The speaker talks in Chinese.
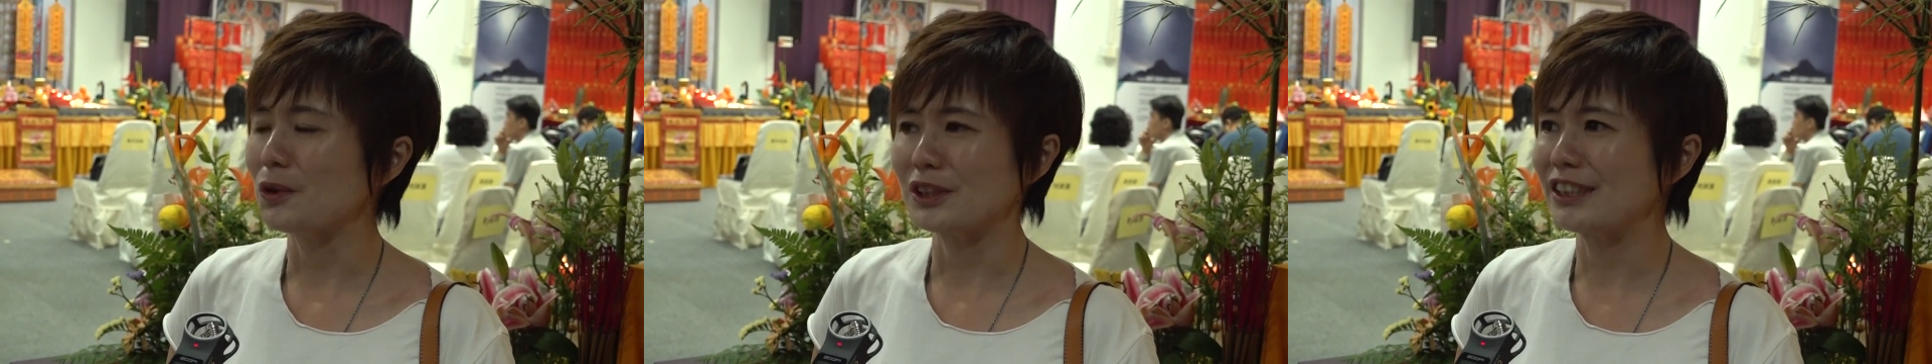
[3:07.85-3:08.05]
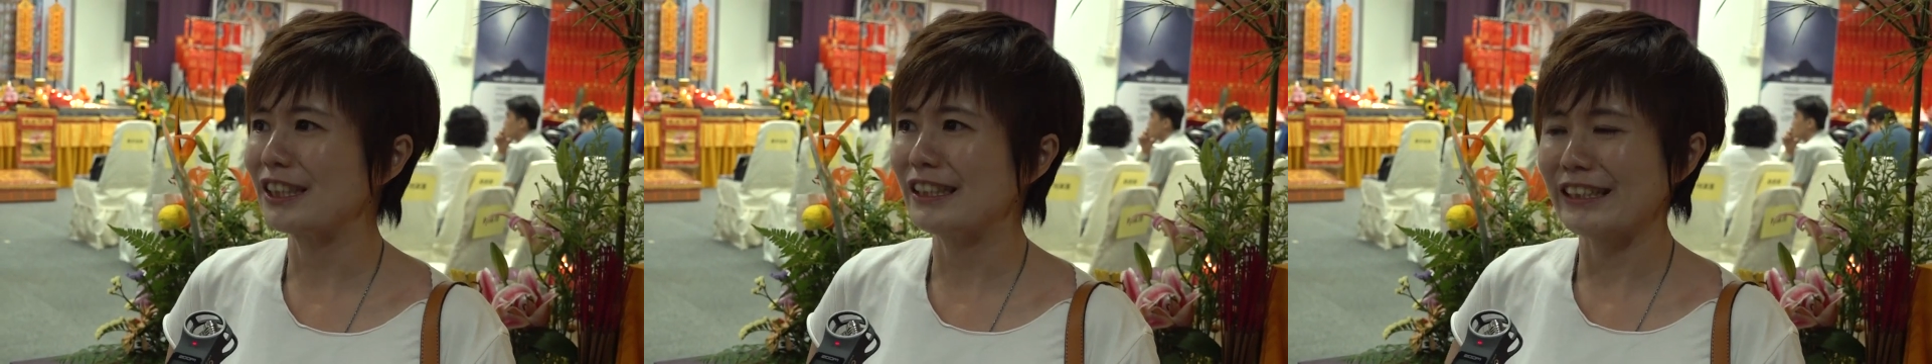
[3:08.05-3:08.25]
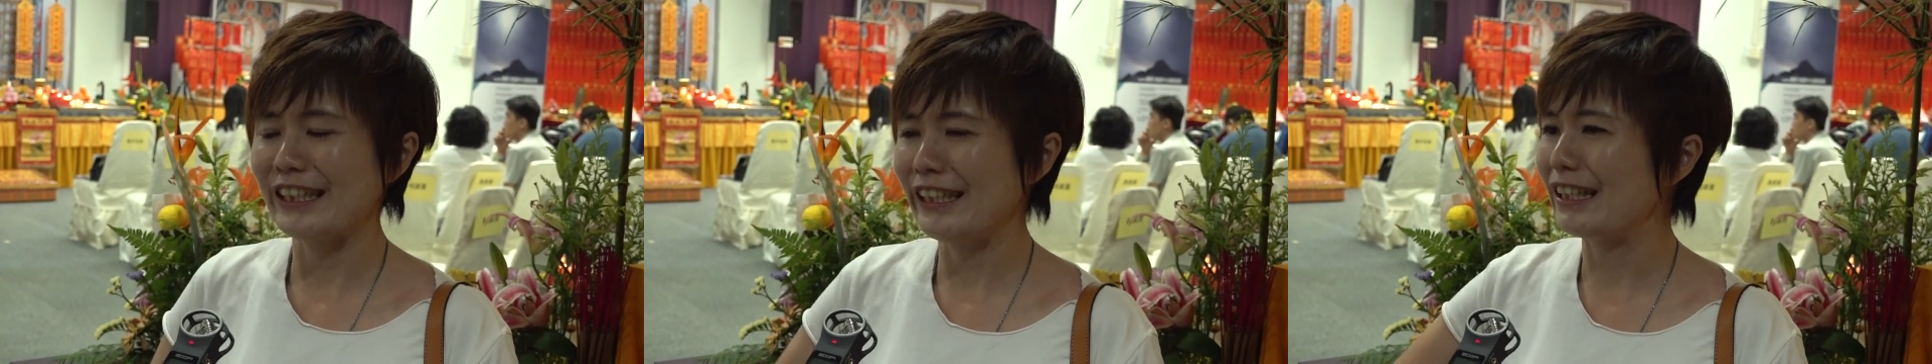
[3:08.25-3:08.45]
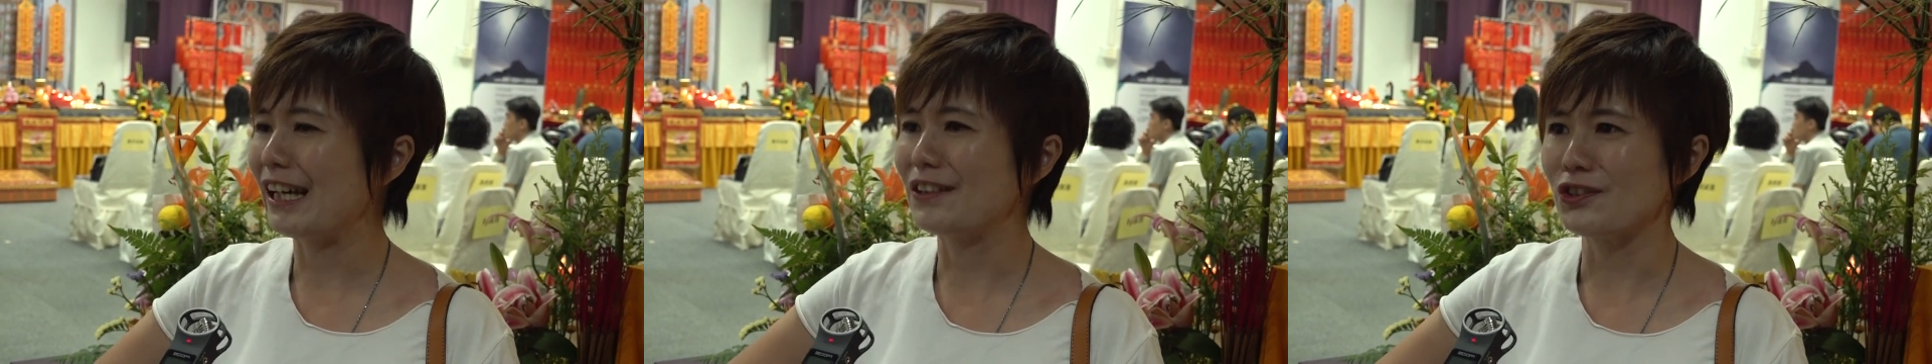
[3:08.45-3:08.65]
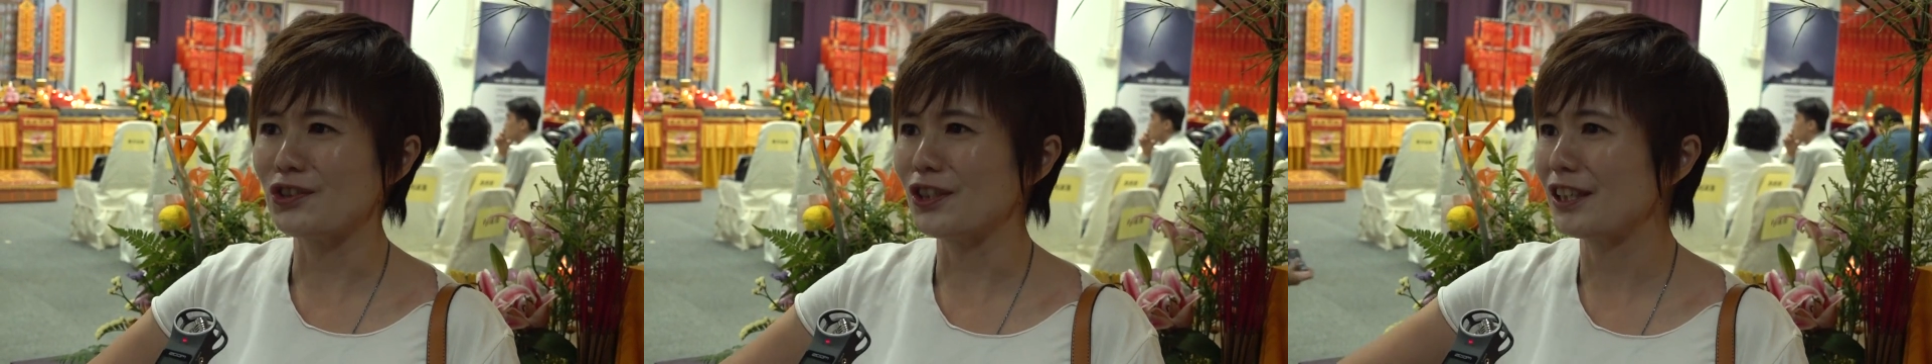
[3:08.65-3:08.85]
我真的可以
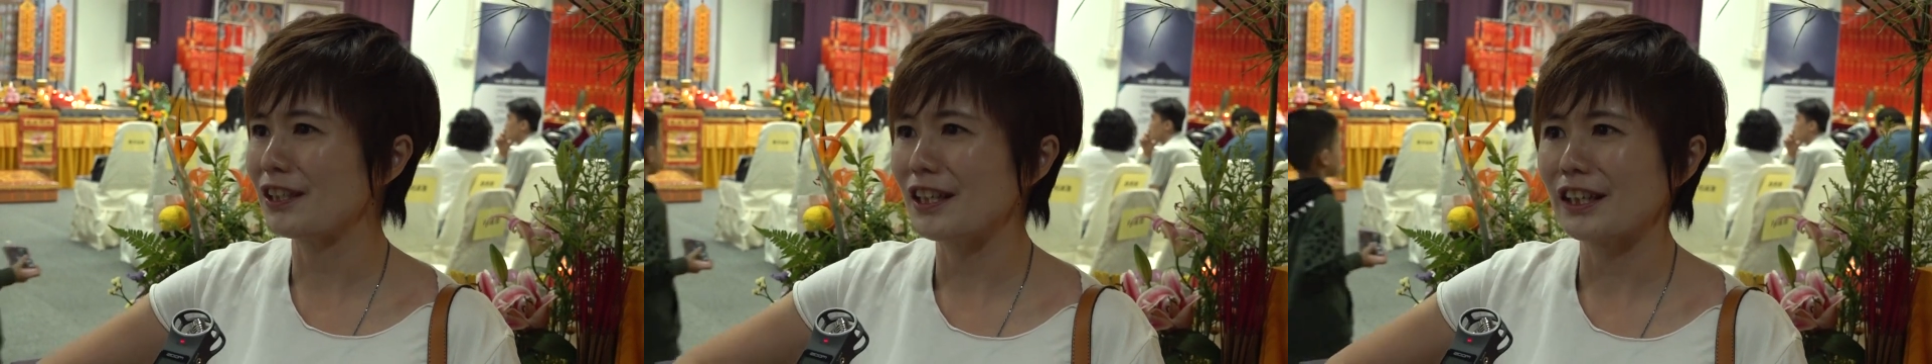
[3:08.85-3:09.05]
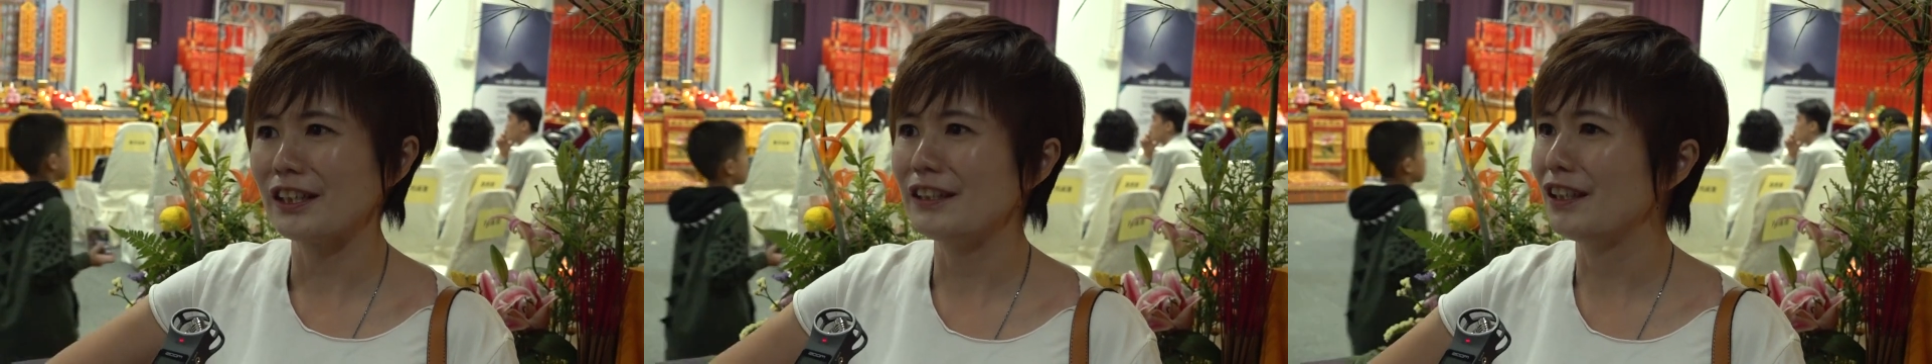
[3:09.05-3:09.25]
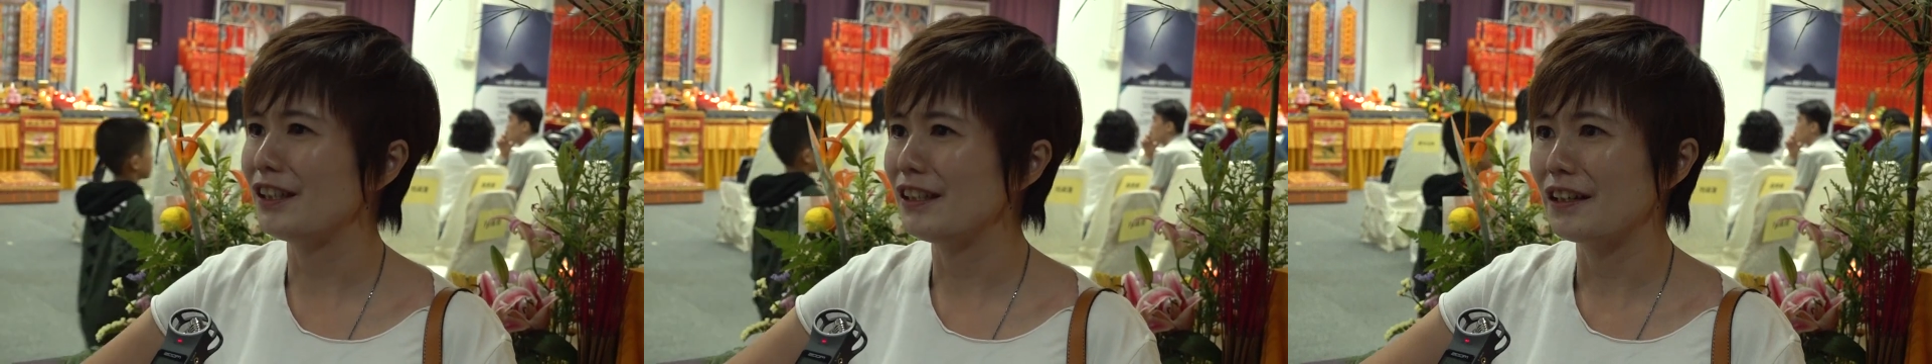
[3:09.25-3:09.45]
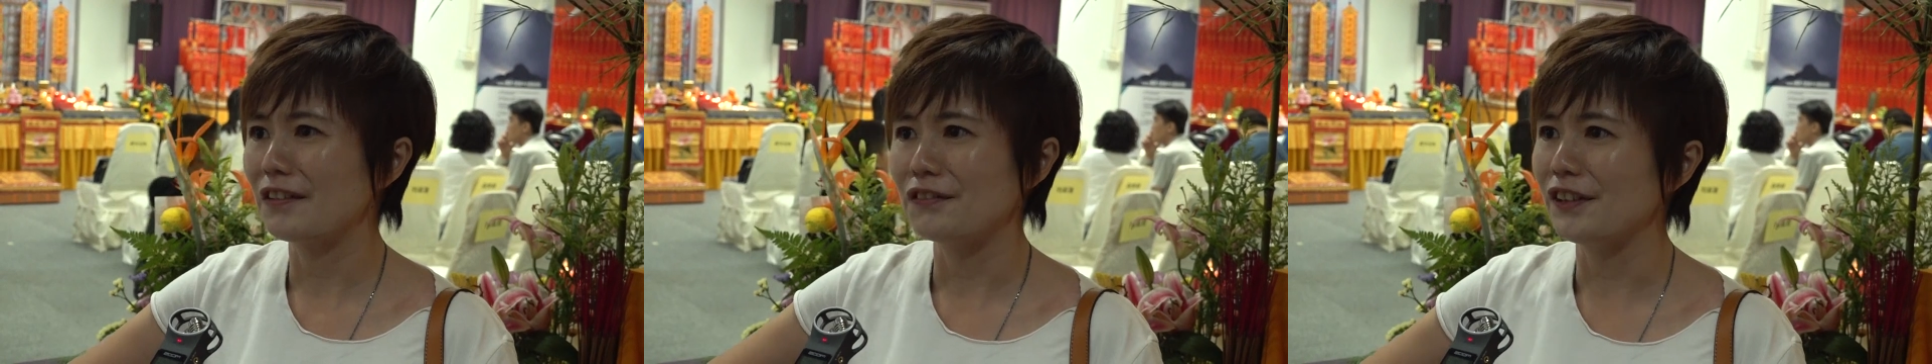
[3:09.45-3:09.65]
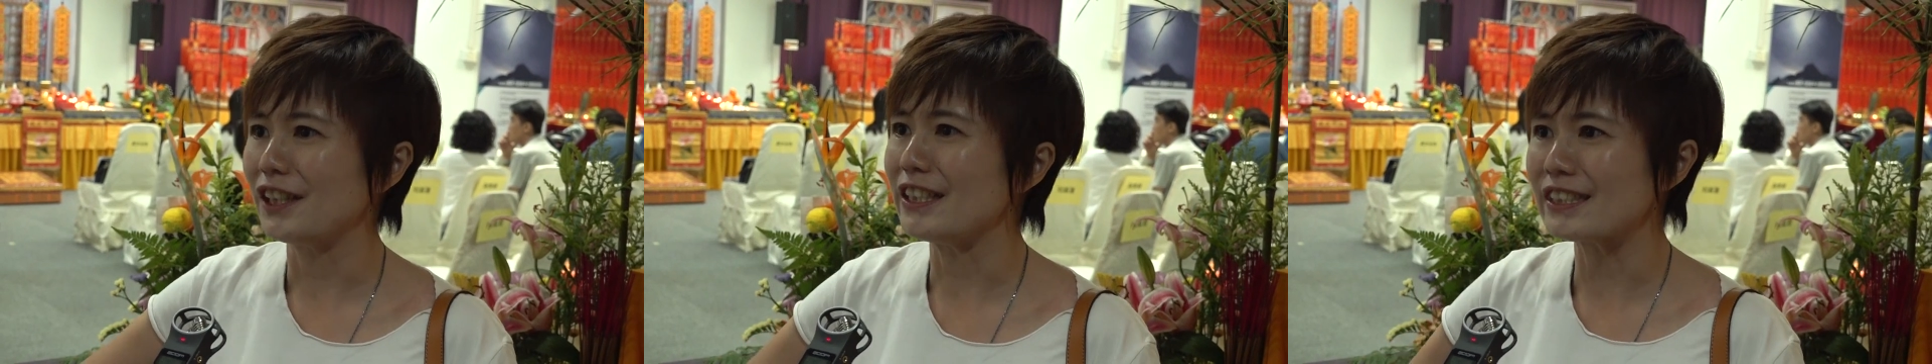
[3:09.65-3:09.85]
感觉到他那个能量
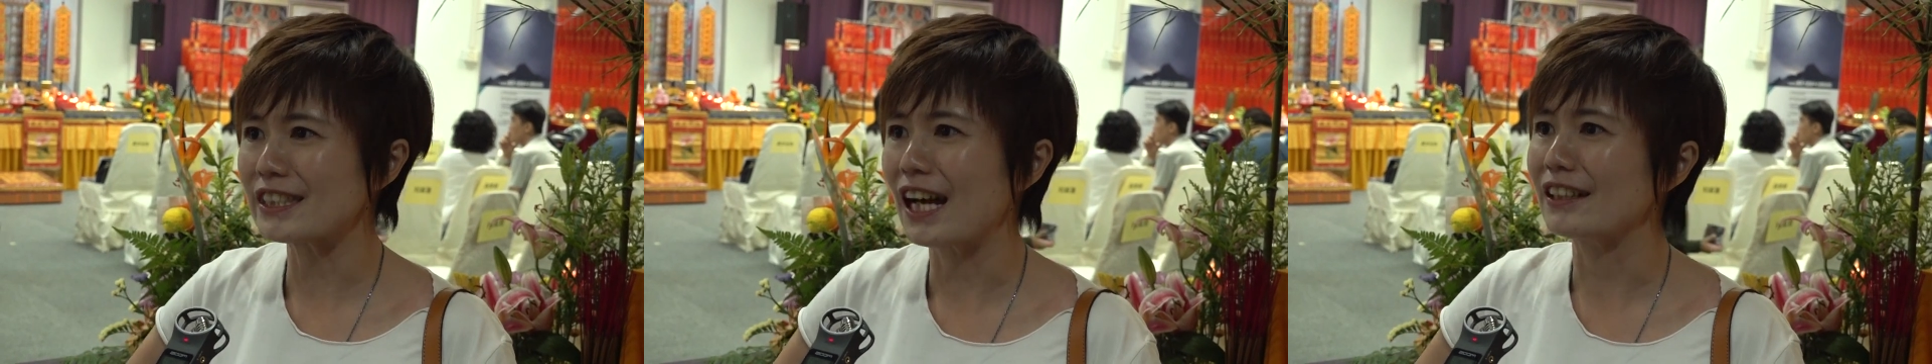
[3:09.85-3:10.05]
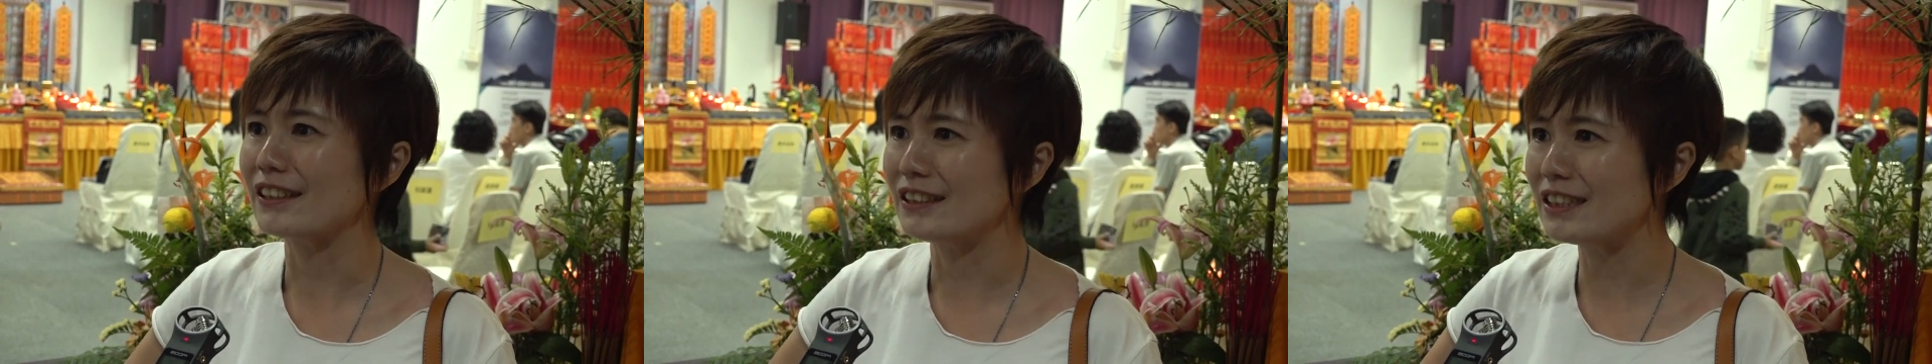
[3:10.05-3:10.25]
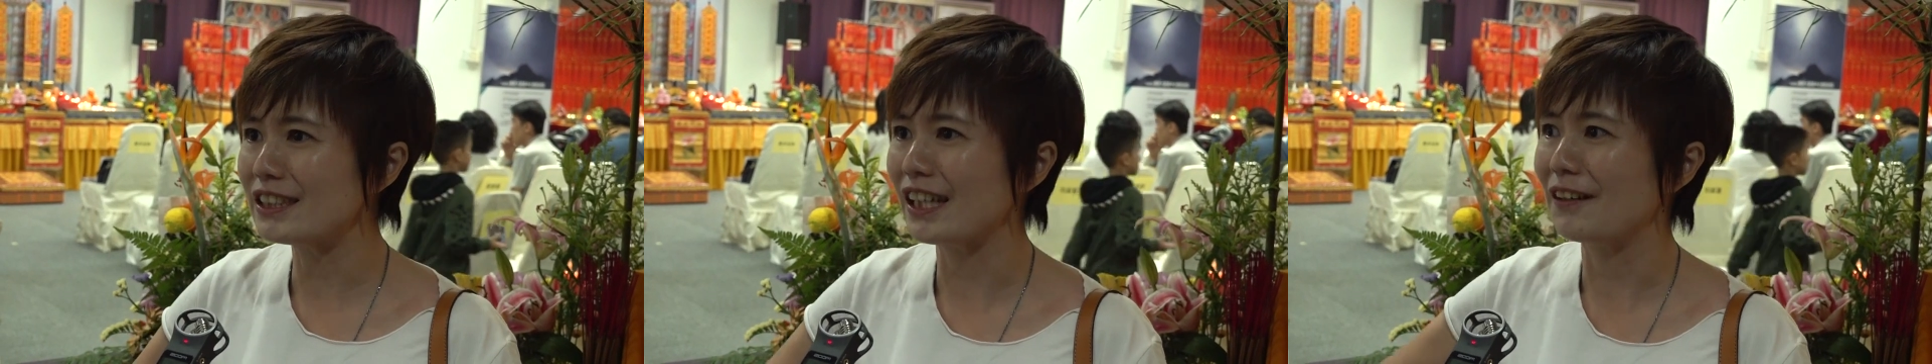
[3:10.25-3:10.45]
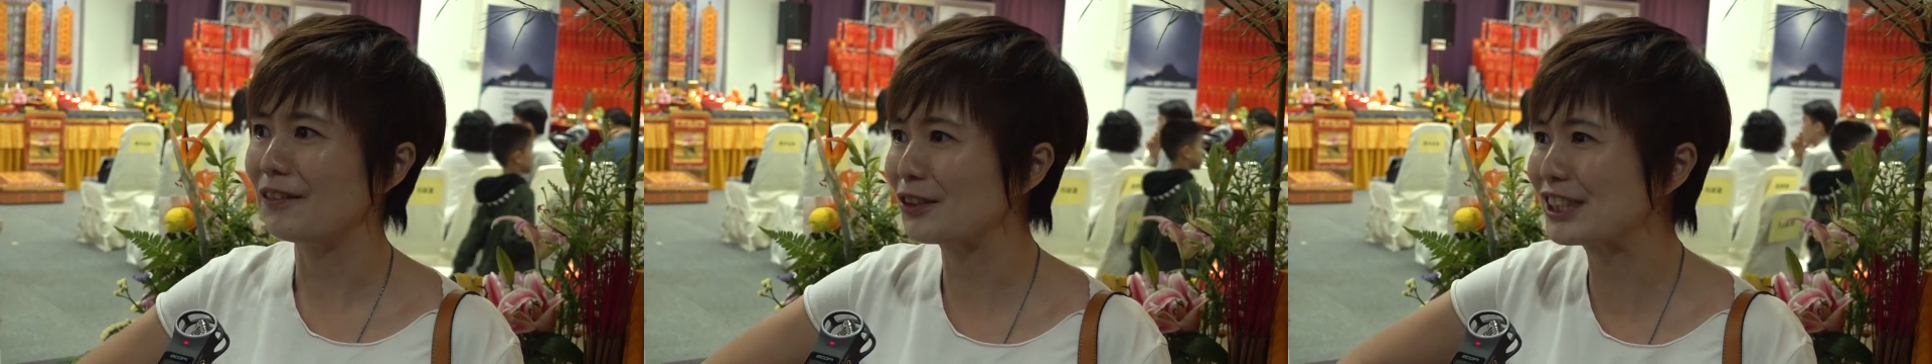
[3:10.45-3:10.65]
非常的强，